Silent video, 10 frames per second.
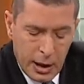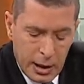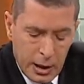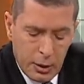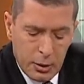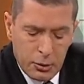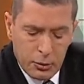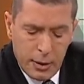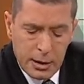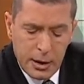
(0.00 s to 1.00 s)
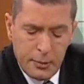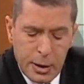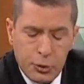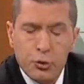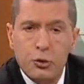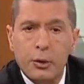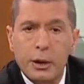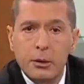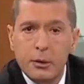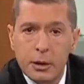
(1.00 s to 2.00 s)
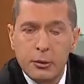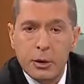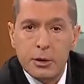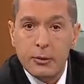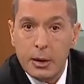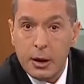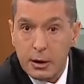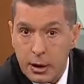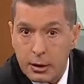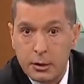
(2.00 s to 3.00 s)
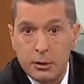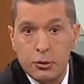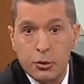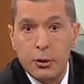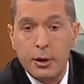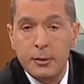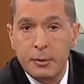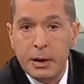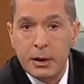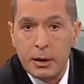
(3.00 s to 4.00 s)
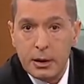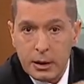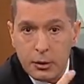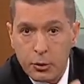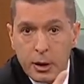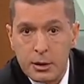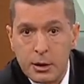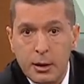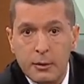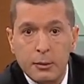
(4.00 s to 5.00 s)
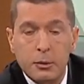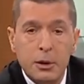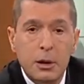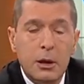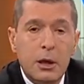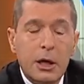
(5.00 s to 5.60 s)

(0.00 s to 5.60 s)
Ee, üniversitenin 500 dolayında öğretim üyesi var ancak çok önemli bir nüans daha var burada.